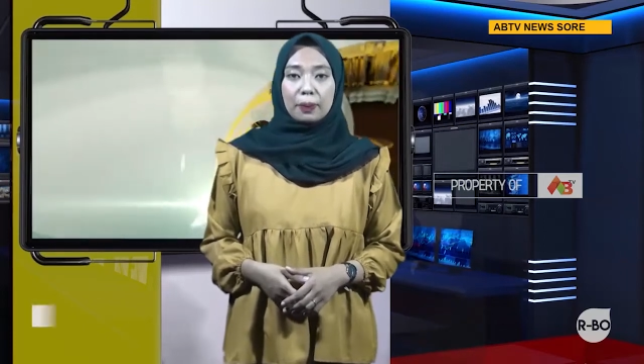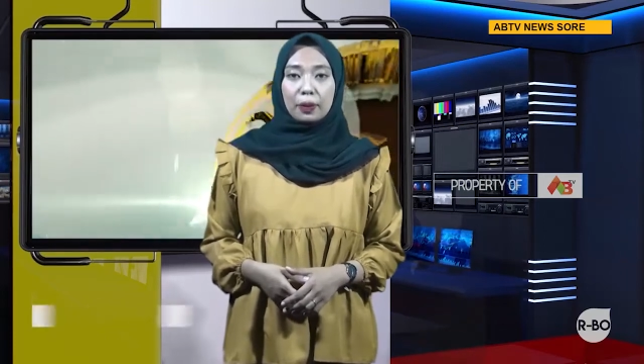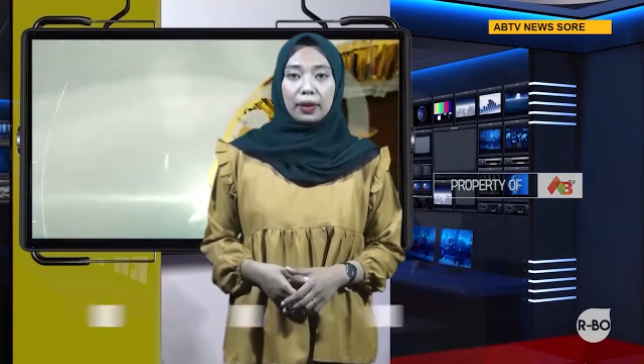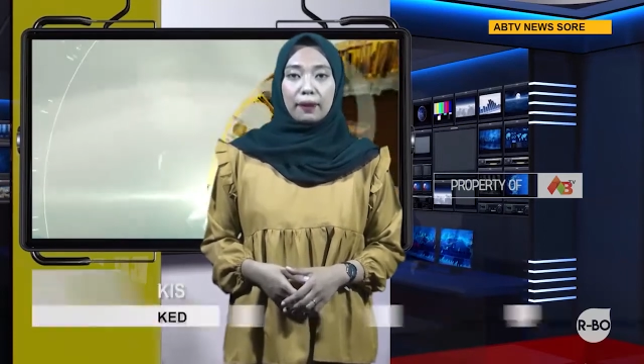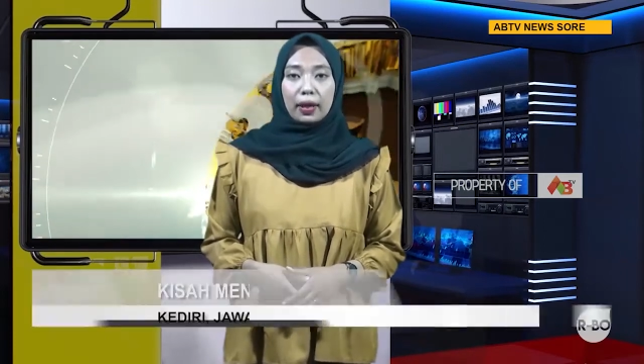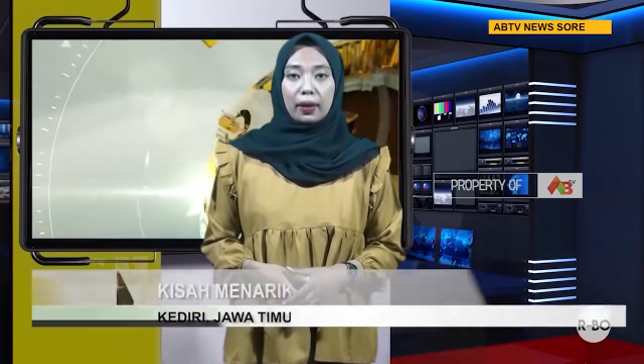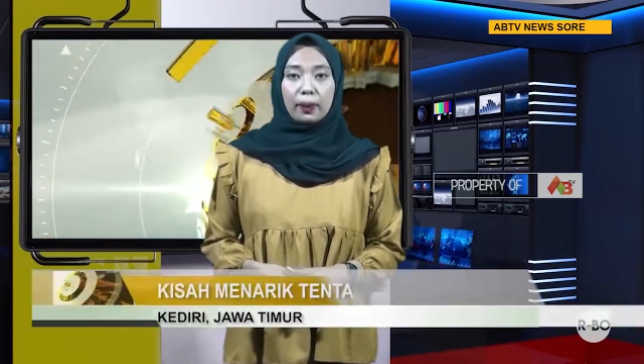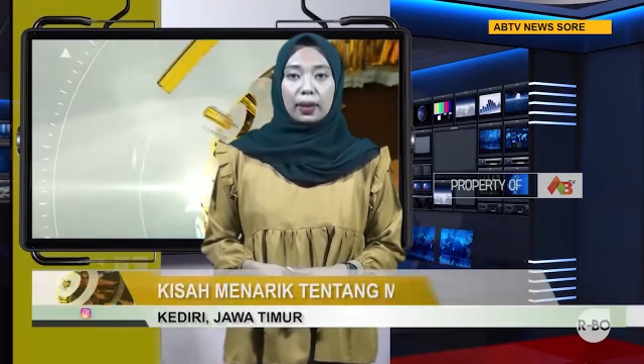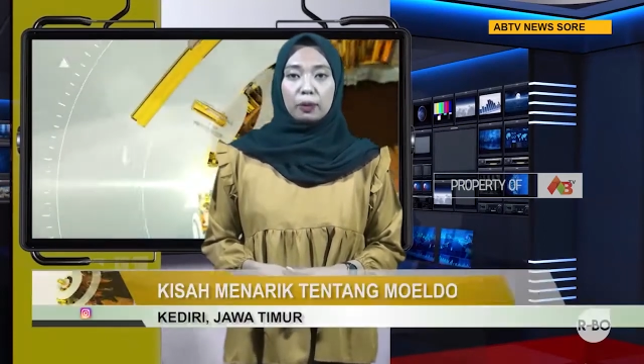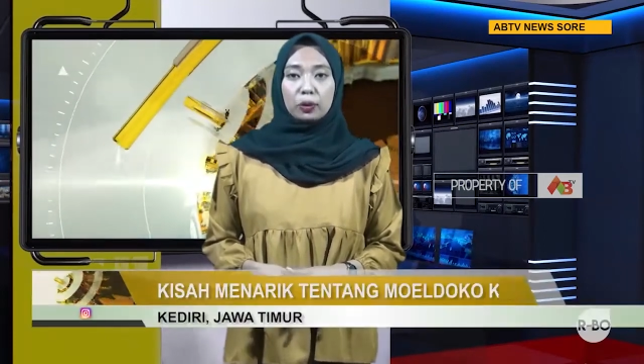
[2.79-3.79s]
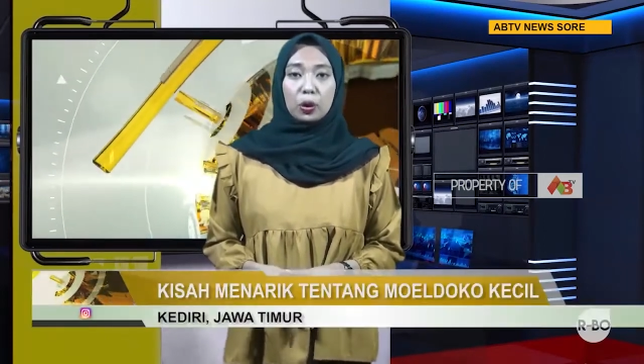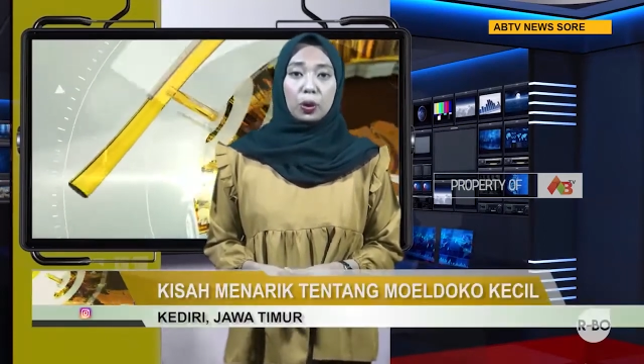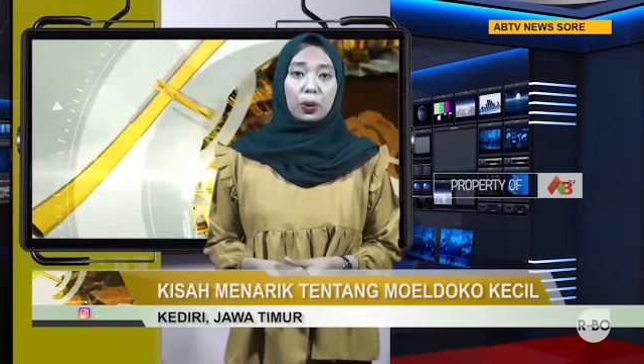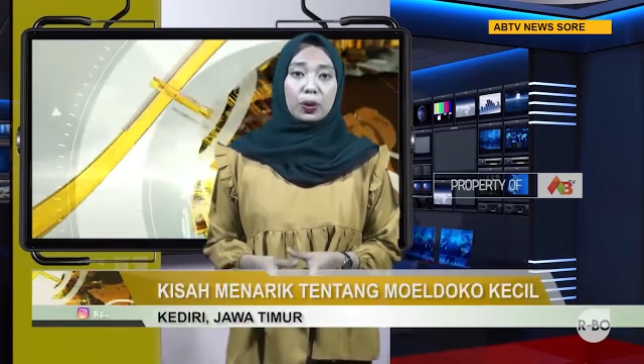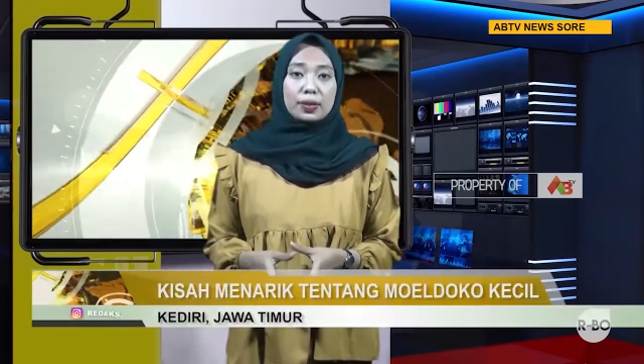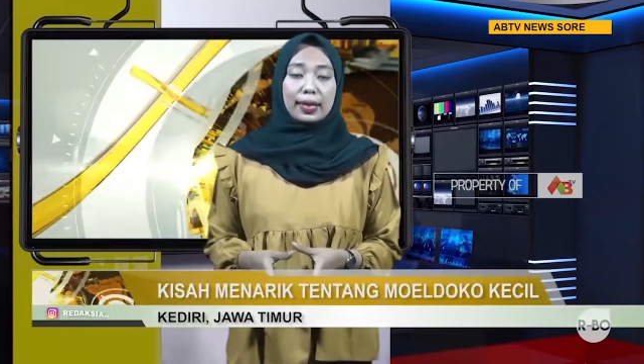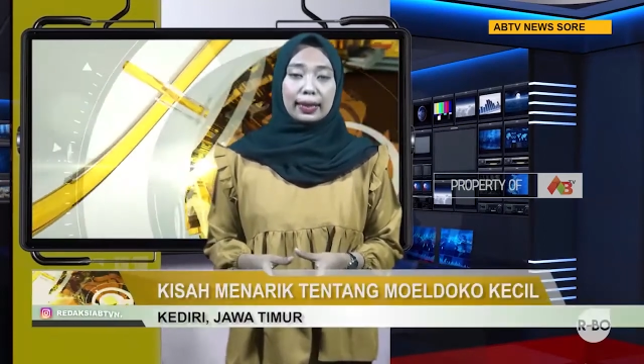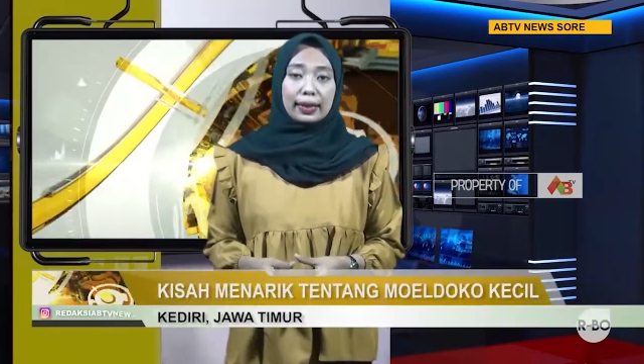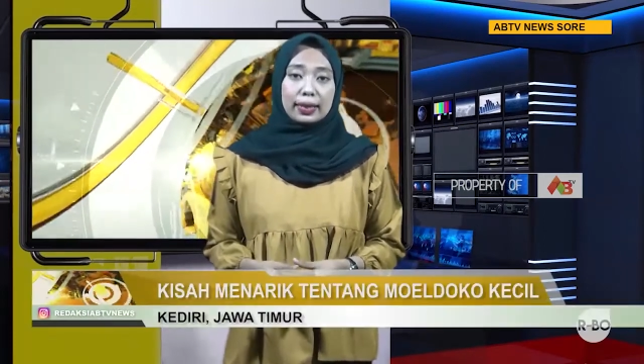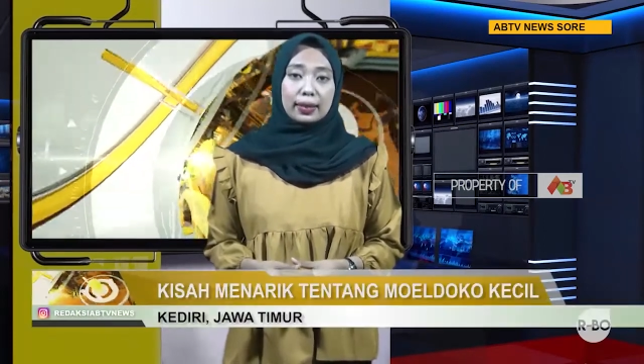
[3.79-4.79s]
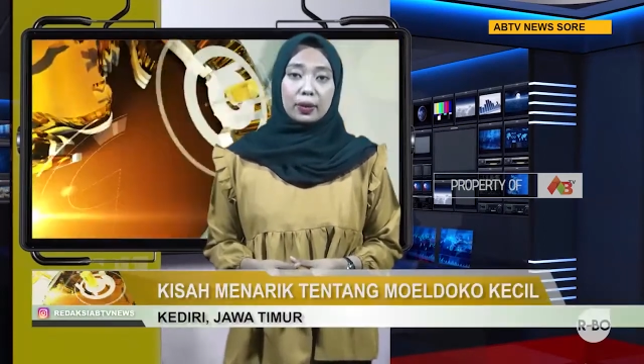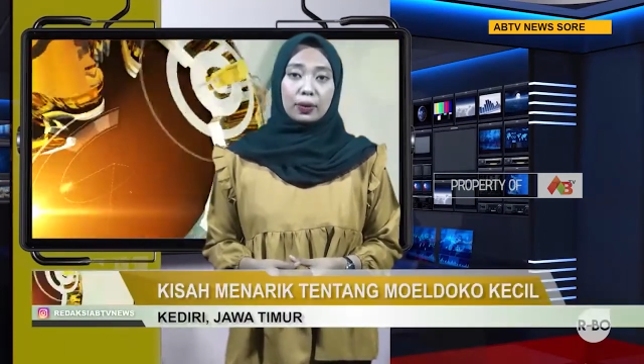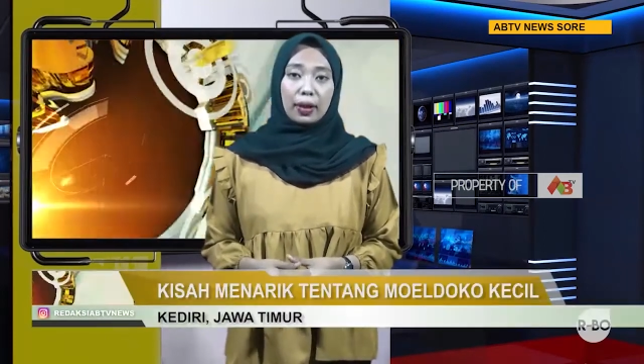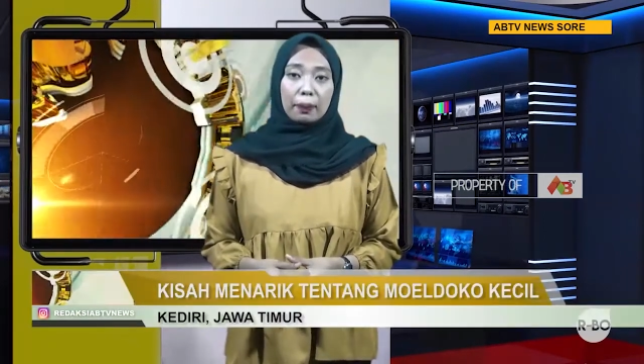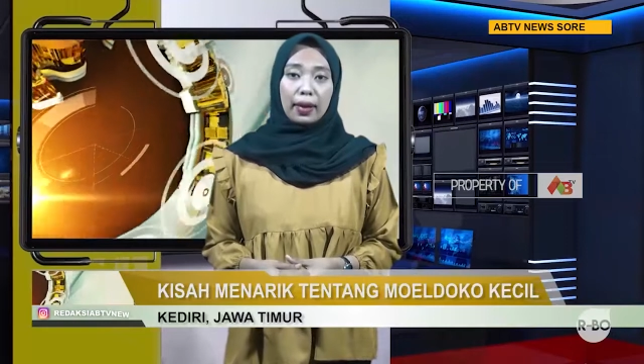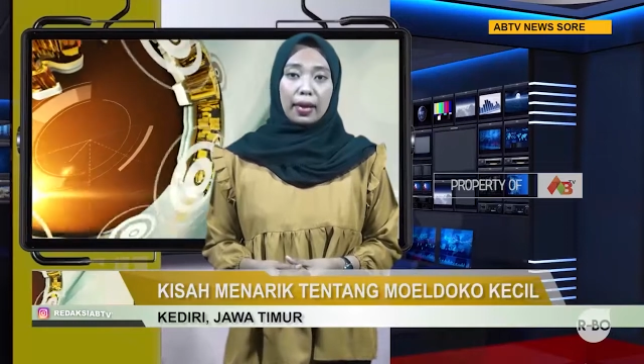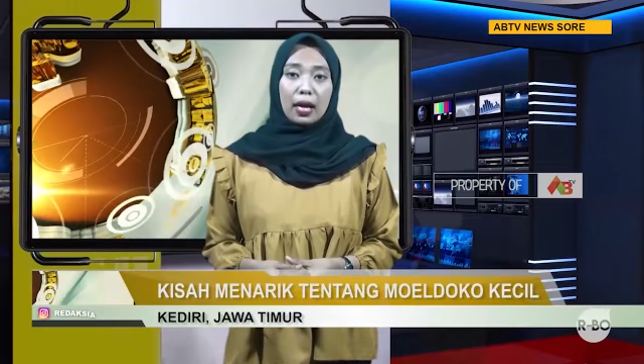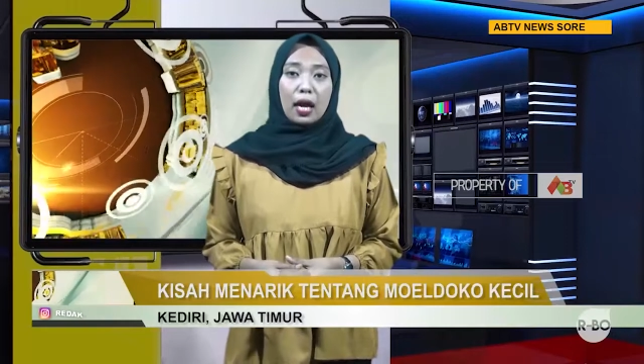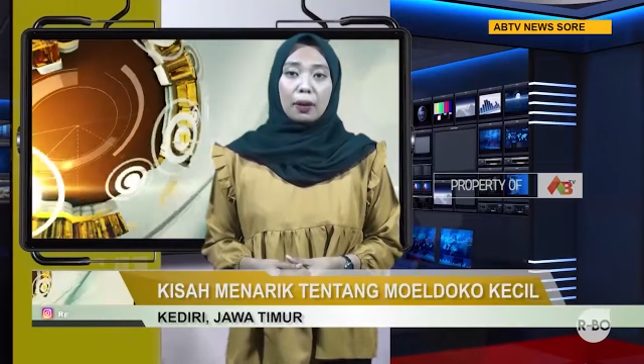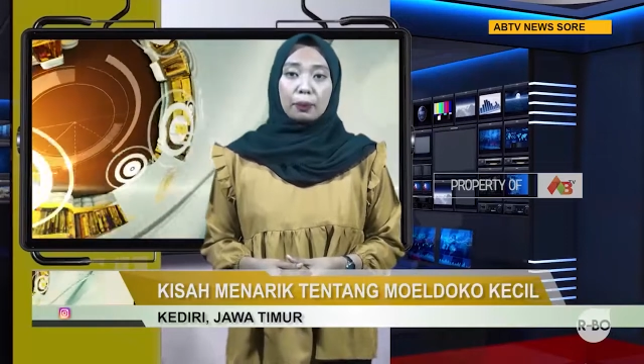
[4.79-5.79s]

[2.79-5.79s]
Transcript: Purnawirawan Muldoko saat kecil diungkapkan